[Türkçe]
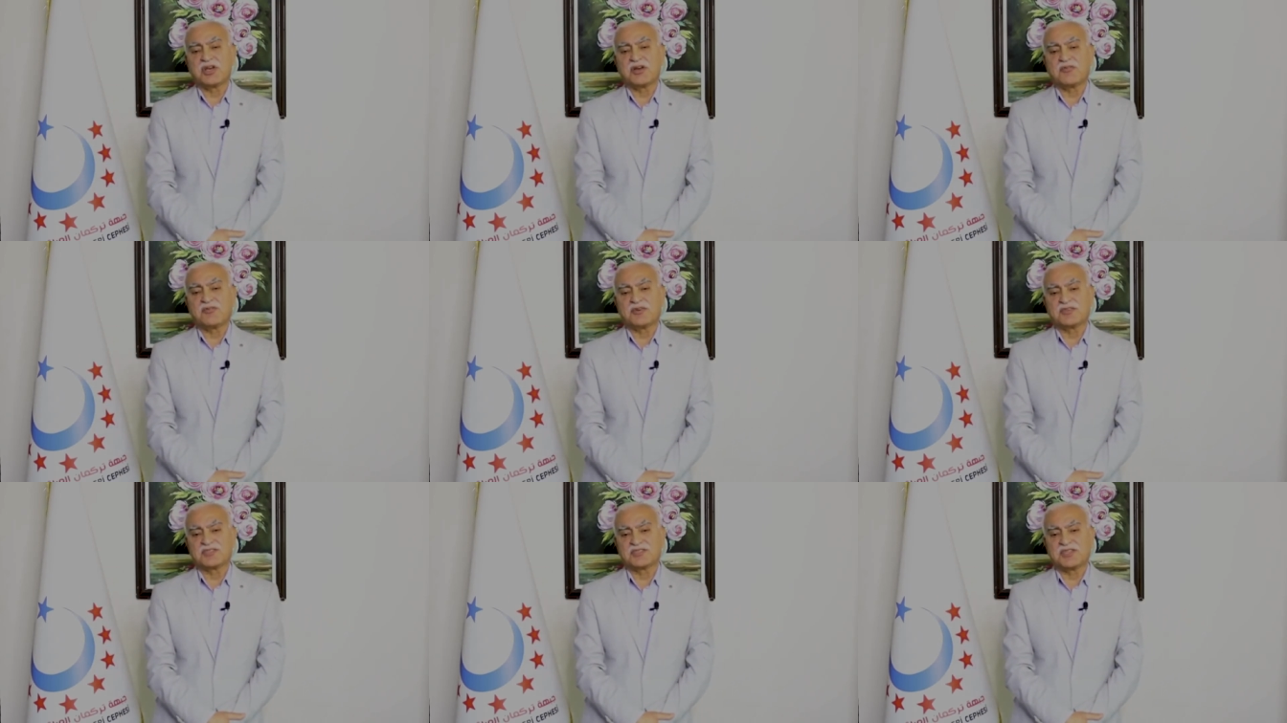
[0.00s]

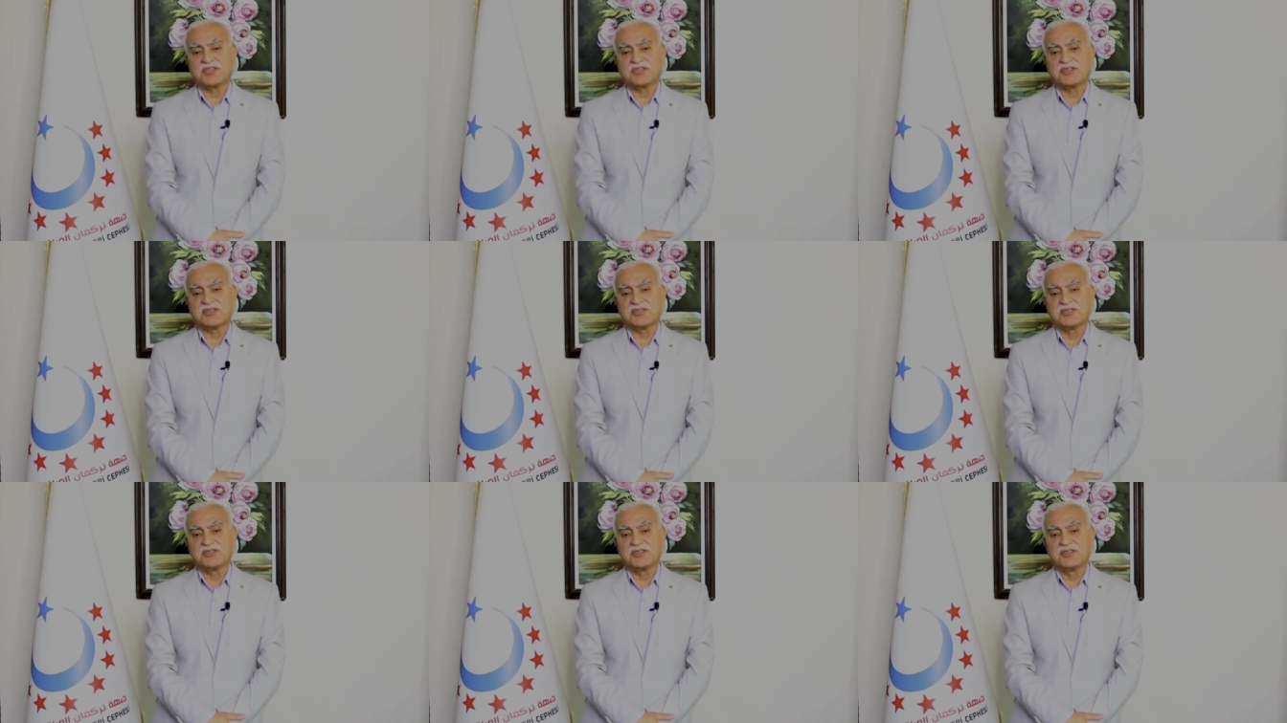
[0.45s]
daha
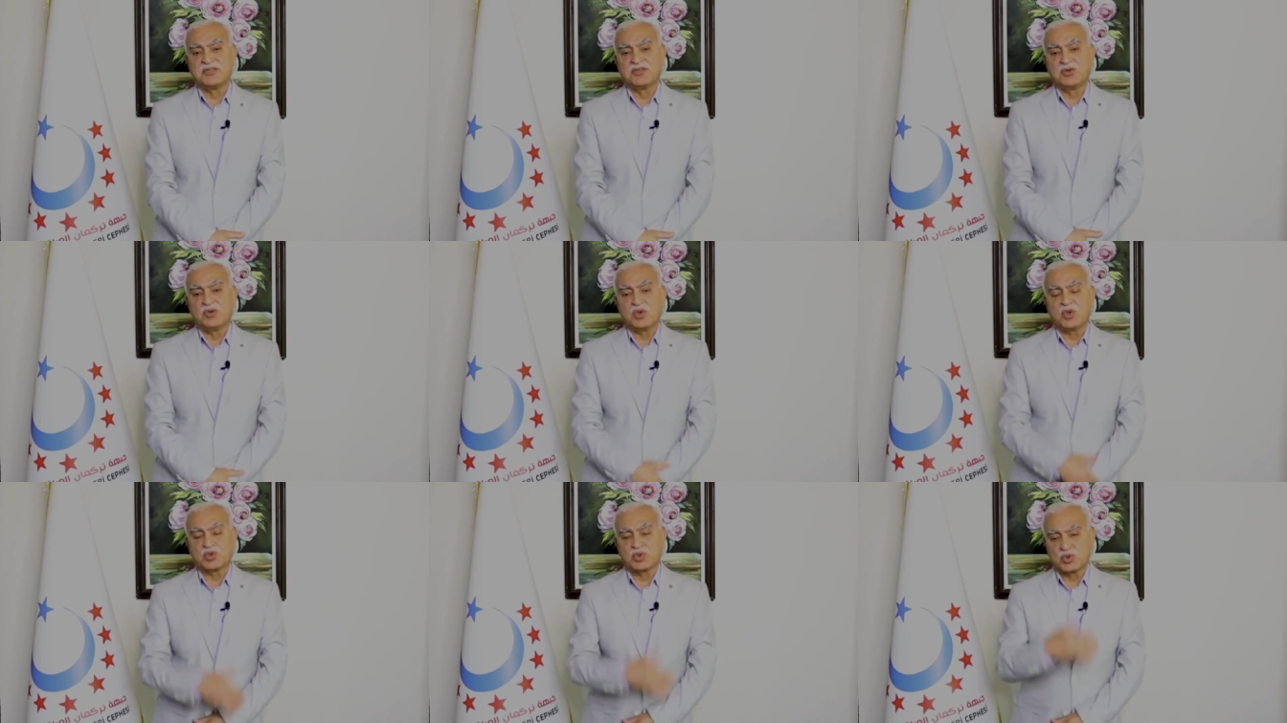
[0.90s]
fazla
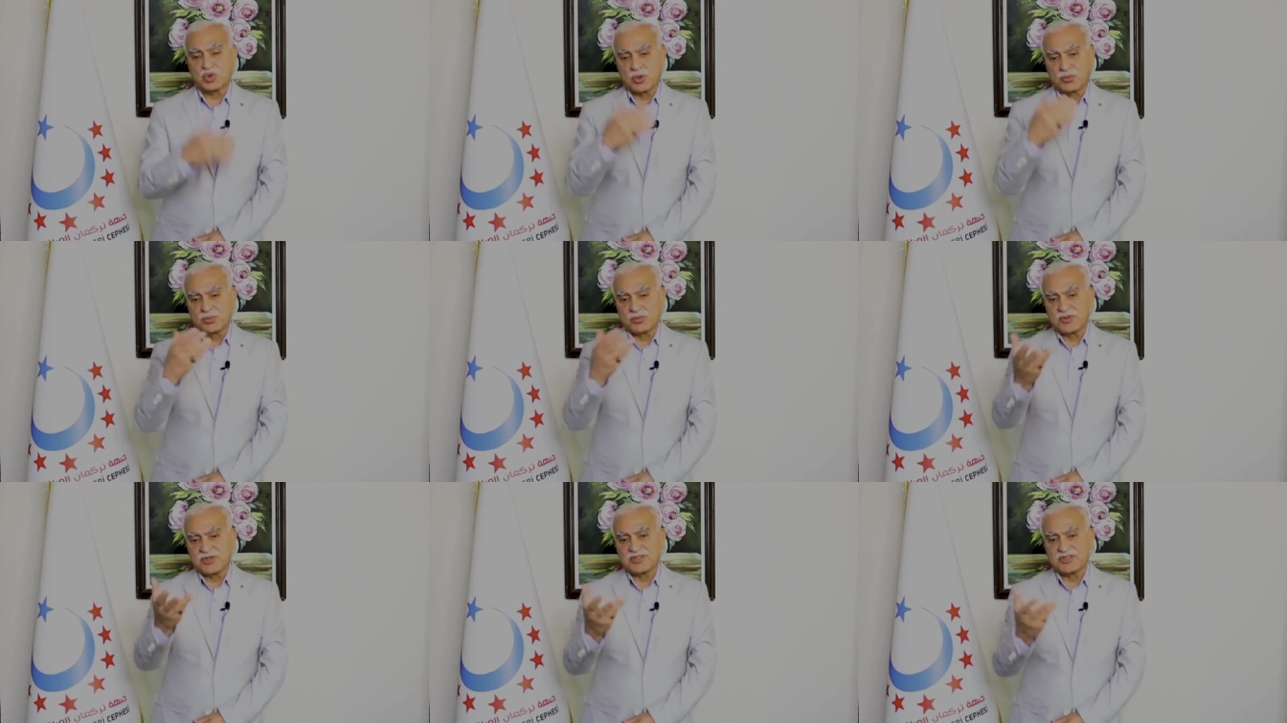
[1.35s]
öz
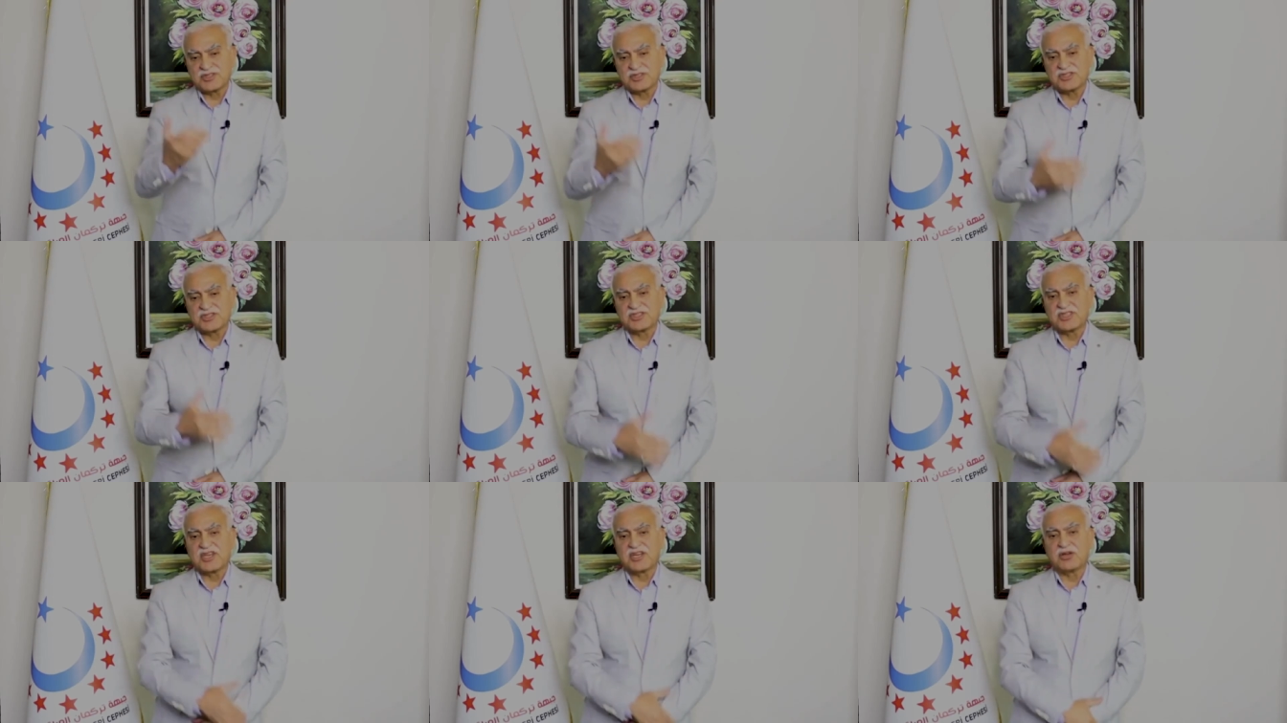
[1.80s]
toplumuna
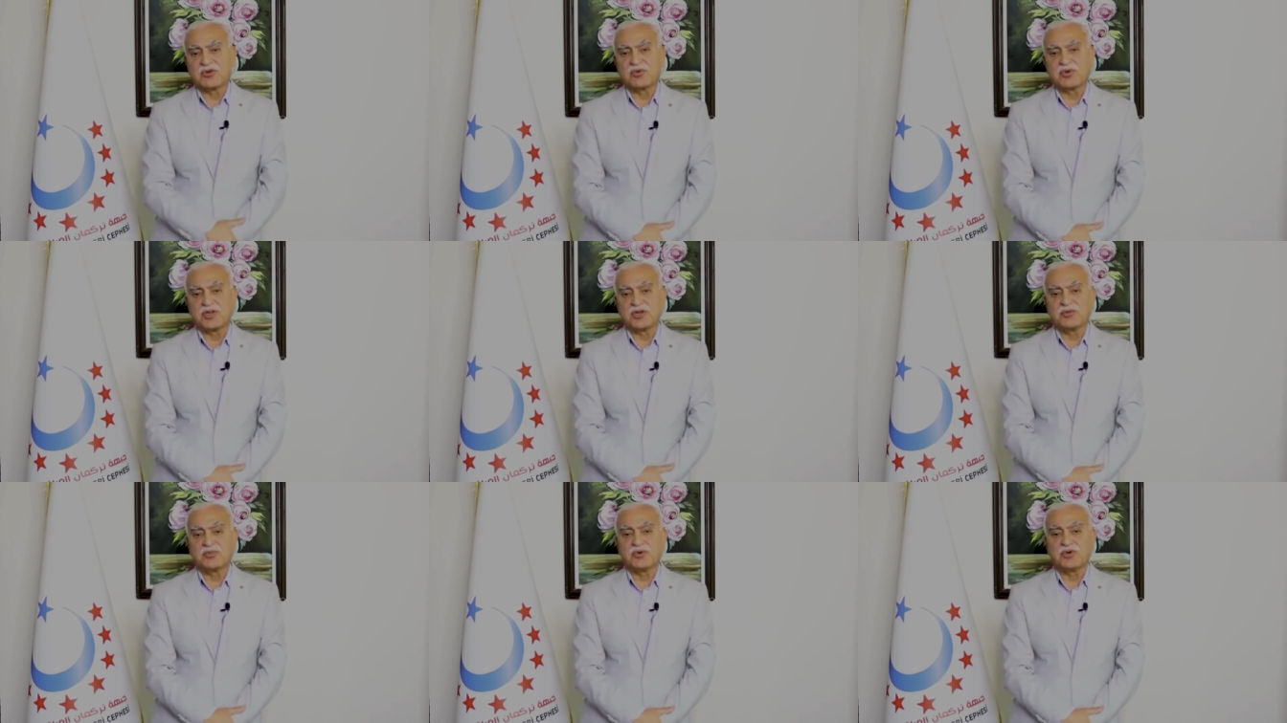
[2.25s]
zarar
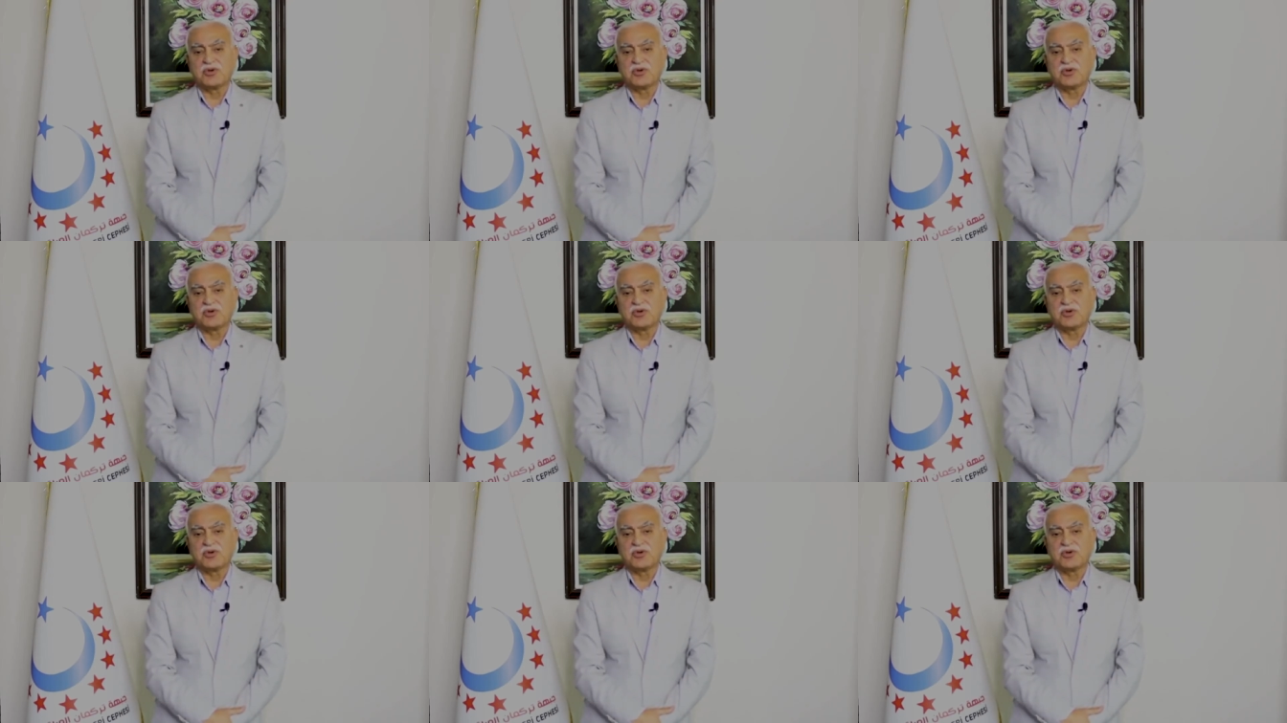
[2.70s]
verir.